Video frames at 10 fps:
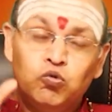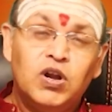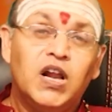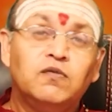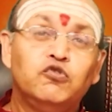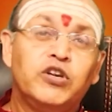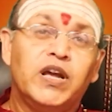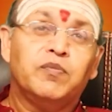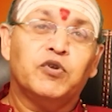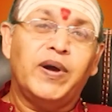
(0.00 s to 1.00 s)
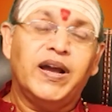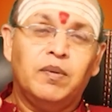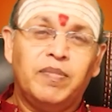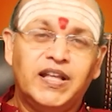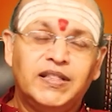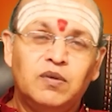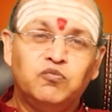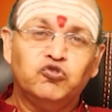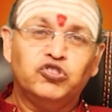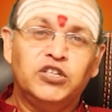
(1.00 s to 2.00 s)
உணர்வு ஏற்படும் அங்கே பார்த்தா
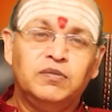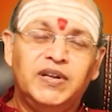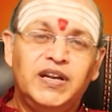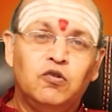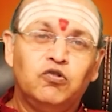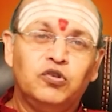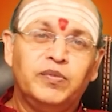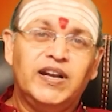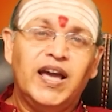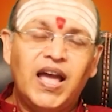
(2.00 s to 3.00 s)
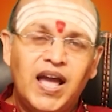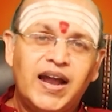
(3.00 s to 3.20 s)
பூச்சியும் இல்லை ஒன்றும் இல்லை